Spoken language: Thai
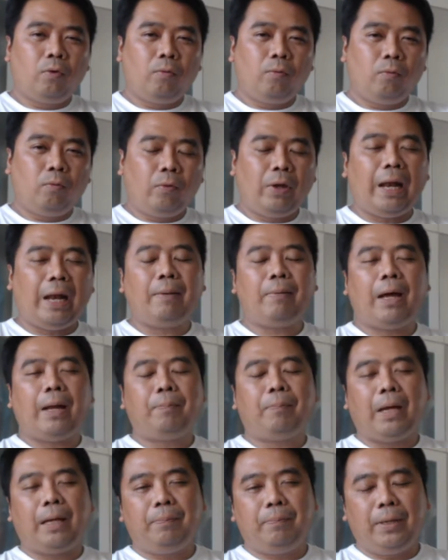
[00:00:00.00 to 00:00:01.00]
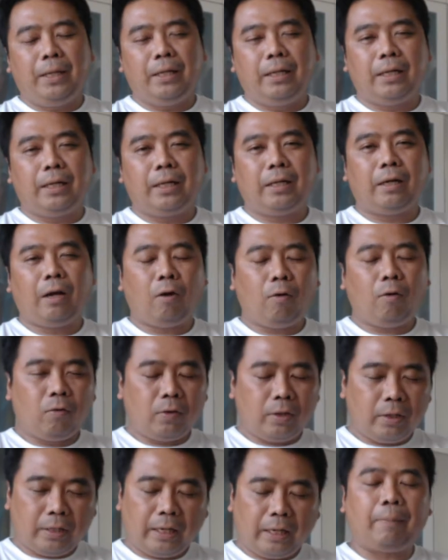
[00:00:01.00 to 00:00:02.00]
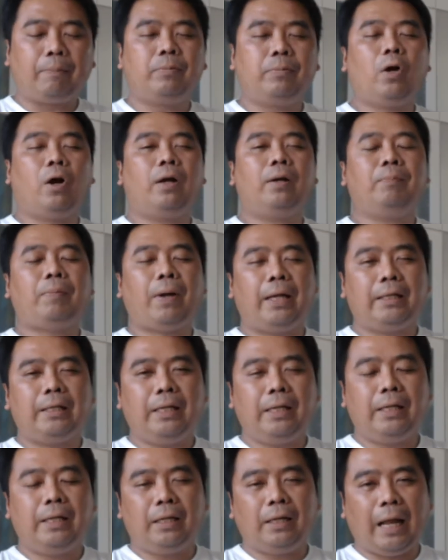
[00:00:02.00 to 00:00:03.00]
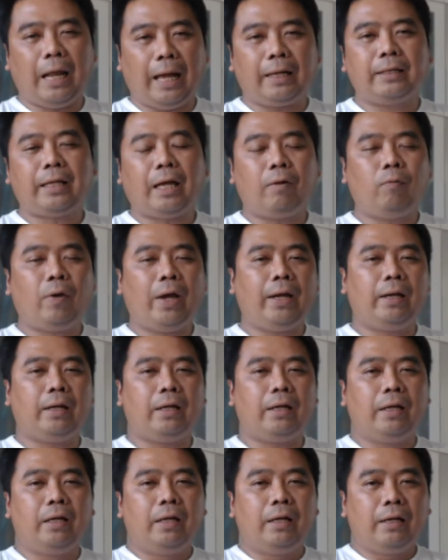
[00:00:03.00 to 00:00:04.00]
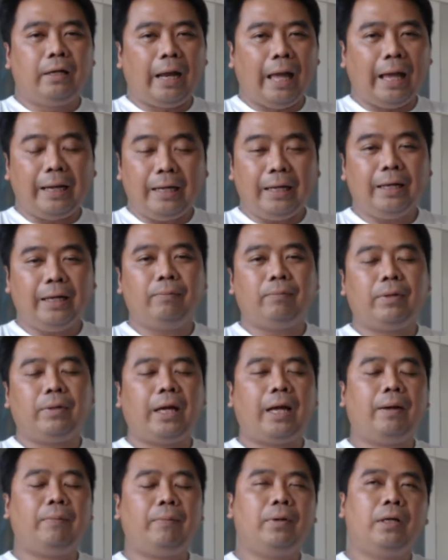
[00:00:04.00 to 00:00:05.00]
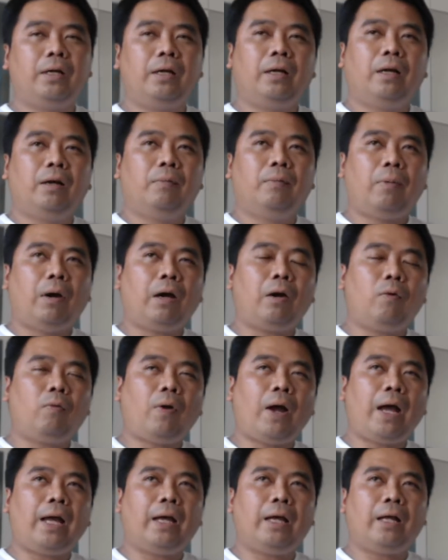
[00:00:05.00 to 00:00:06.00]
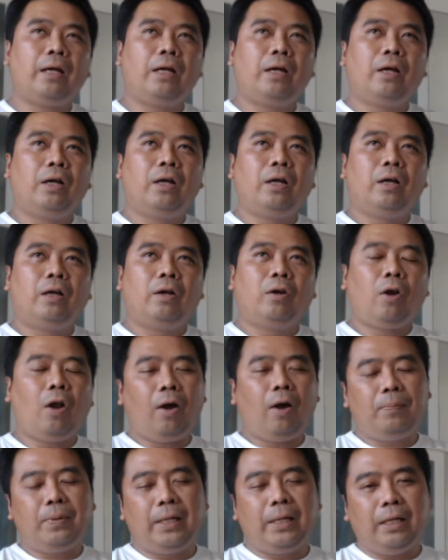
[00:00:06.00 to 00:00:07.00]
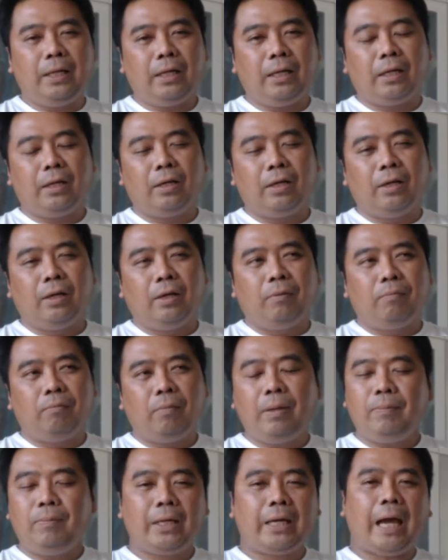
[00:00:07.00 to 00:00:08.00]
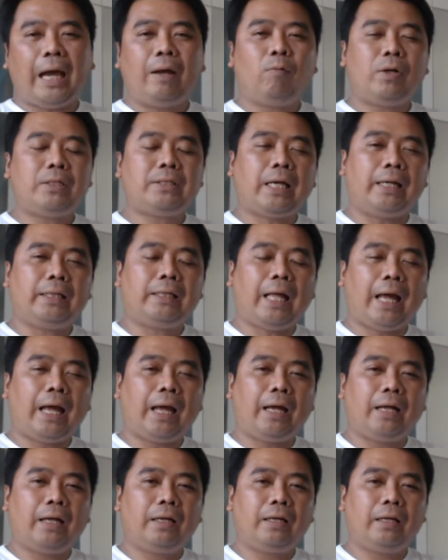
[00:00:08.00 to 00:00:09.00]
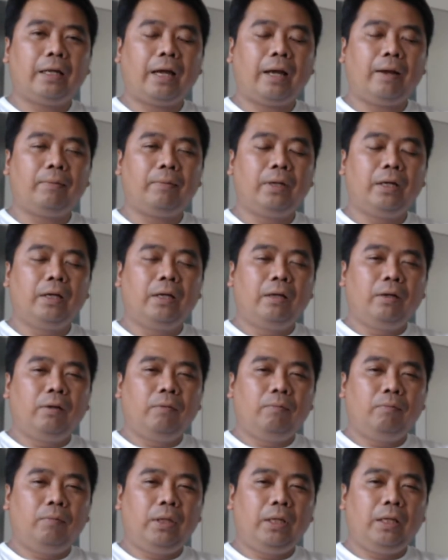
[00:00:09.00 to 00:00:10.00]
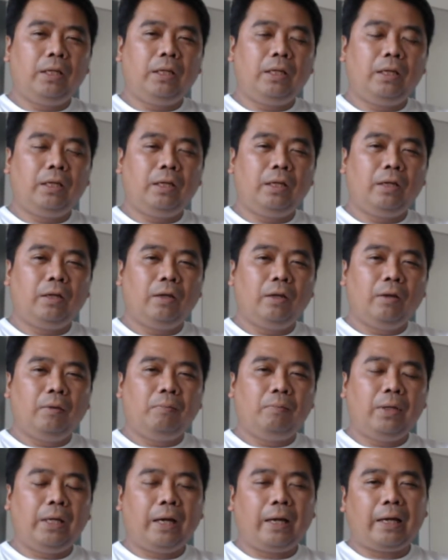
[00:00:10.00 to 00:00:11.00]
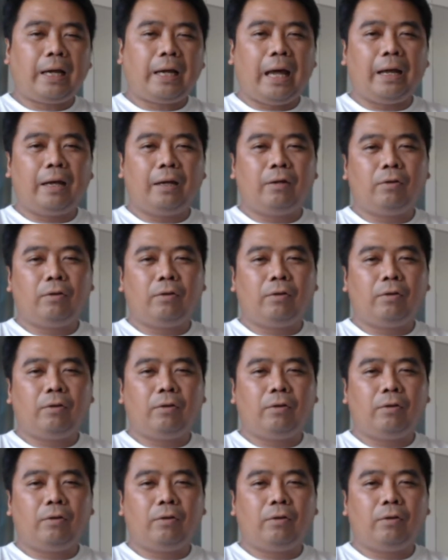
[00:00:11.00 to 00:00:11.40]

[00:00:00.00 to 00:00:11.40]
เวลาผ่านไปปีหนึ่ง เรากลับย้อนไปที่ร้านตัดแว่นร้านเดิมนะครับ ปรากฏว่ารอบนี้ไม่มีการวัดสายตานะครับ มีเพียงการ